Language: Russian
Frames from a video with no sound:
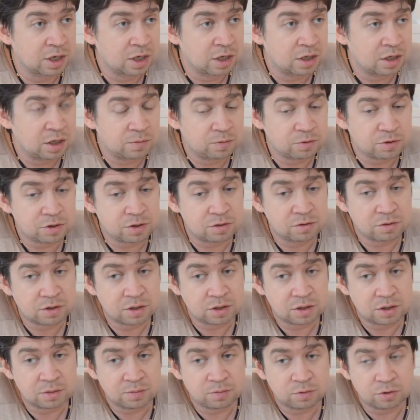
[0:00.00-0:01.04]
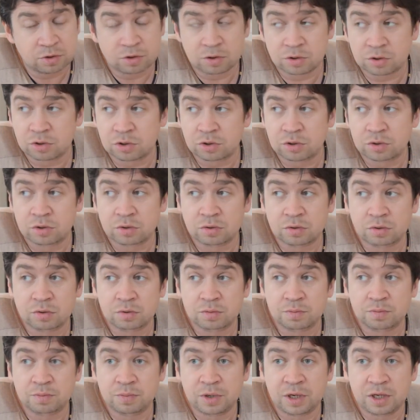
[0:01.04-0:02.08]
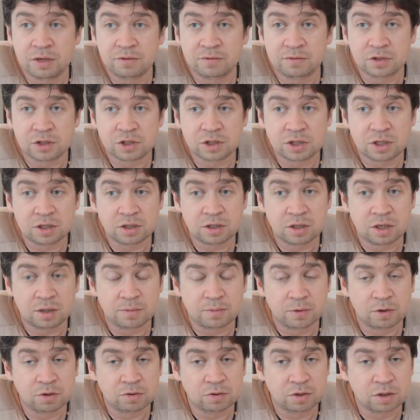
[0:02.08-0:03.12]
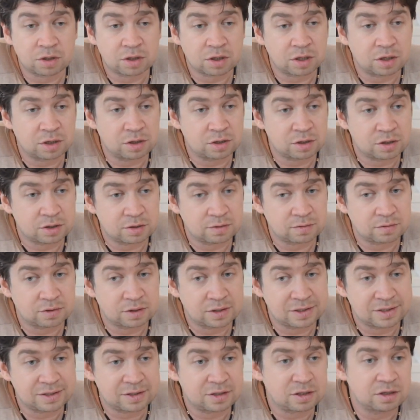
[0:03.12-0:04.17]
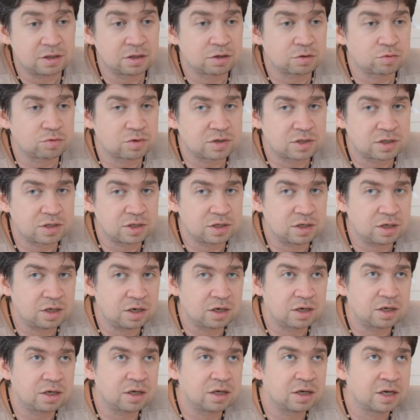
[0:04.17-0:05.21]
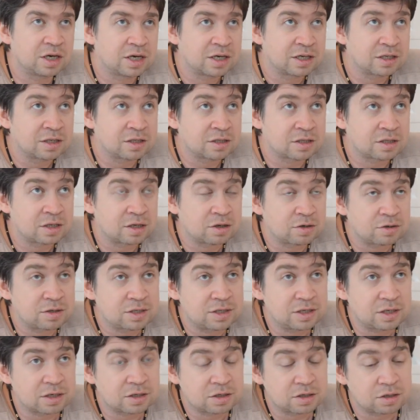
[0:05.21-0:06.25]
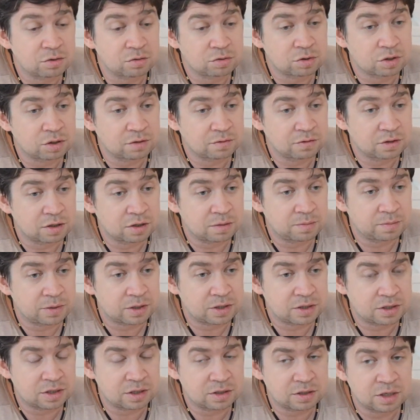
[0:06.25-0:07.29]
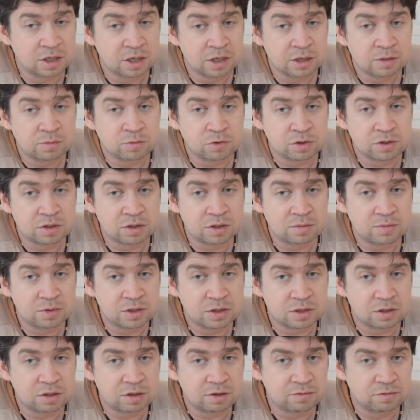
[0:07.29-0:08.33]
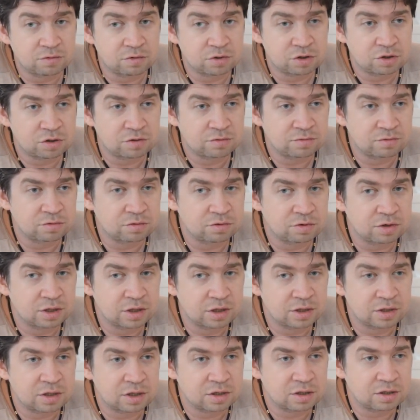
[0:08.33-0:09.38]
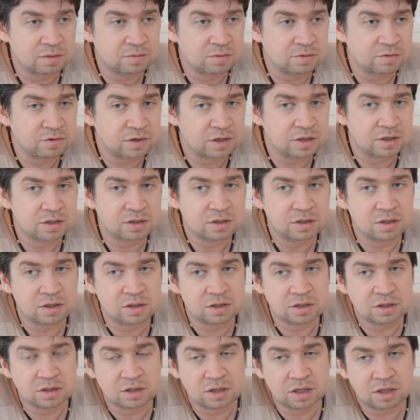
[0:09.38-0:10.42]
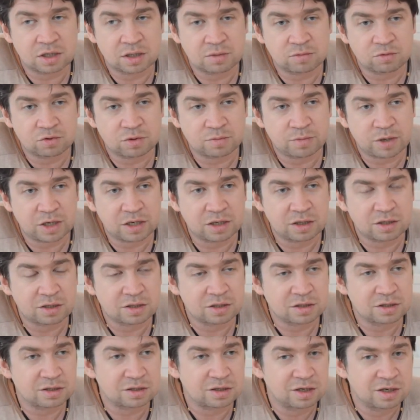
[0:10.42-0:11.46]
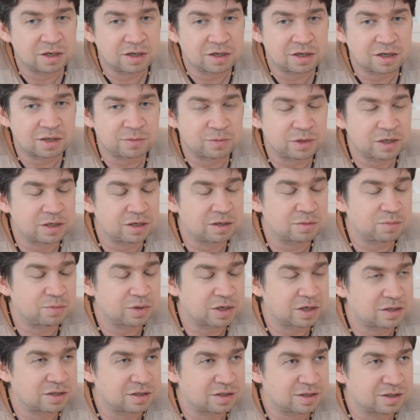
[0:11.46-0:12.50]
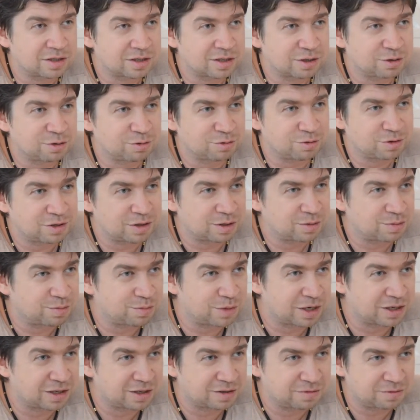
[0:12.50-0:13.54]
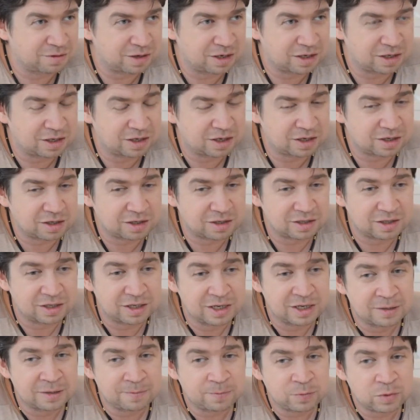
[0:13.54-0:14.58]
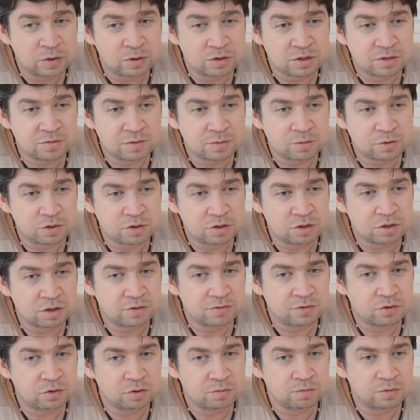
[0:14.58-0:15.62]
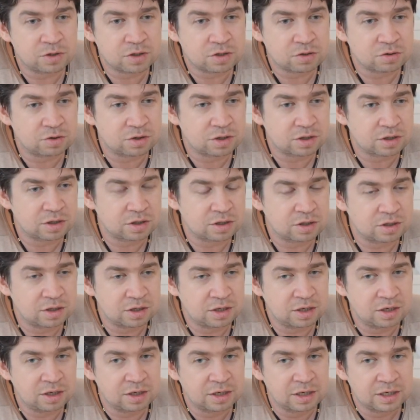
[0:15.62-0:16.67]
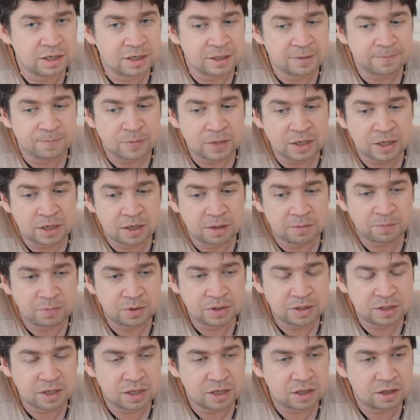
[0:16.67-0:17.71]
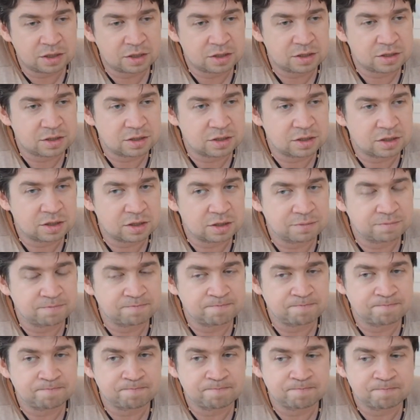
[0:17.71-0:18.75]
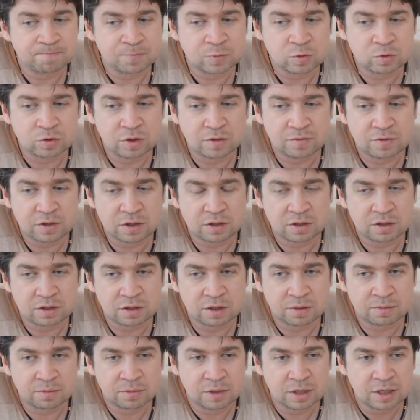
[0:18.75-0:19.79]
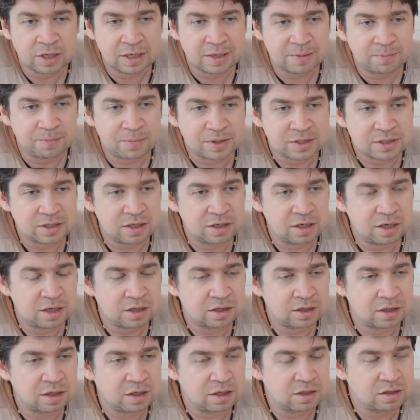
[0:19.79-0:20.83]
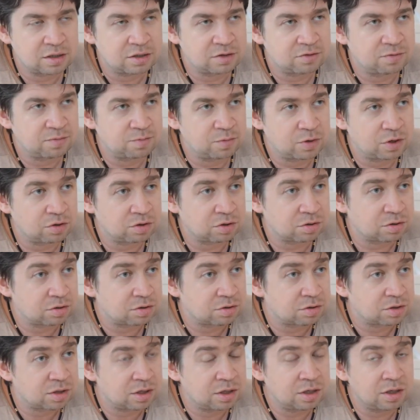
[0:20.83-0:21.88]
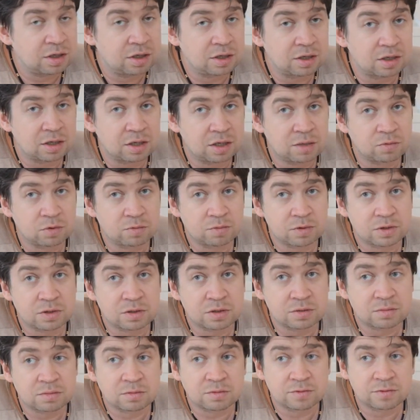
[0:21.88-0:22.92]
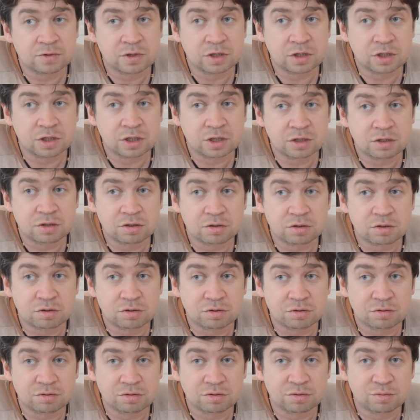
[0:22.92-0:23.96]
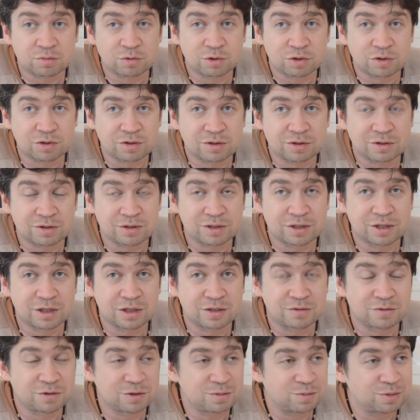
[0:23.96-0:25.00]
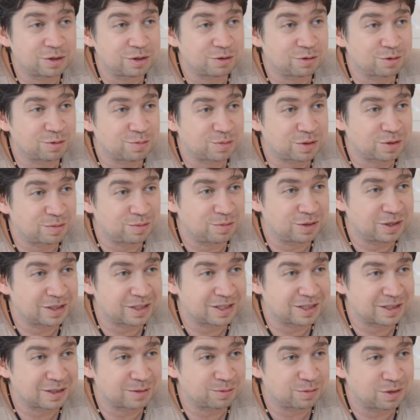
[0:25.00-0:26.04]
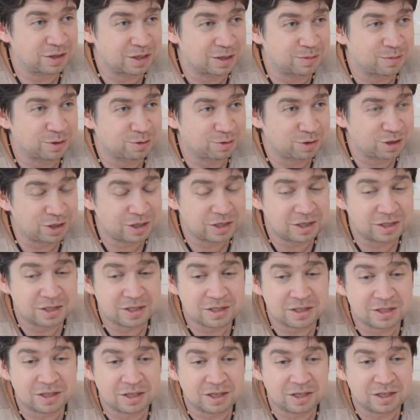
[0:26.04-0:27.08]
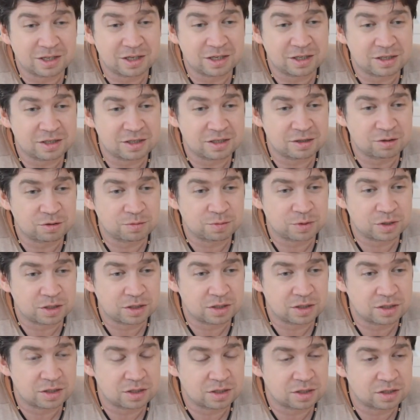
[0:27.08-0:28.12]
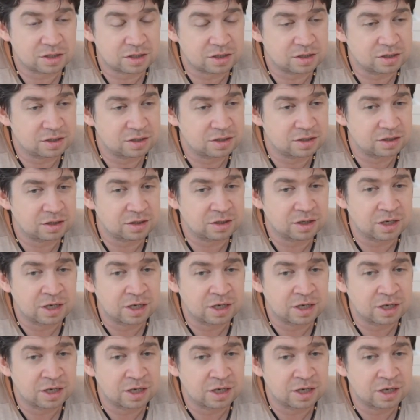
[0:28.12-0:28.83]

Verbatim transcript: и после того, как я понял, что при вложении определенного количества сил, усилий, не знаю, сердца, души в этот процесс, можно добиться того, чего иногда не добивается даже какая-нибудь маленькая карманная партия какого-нибудь маленького олигарха. То есть вопрос только в том, насколько ты а, пытаешься, ну, наверное, там, постоянно идти вперед. И таким образом выражение, что можно головой бетон пробить, как бы, да, получается, и я это делаю практически каждый день.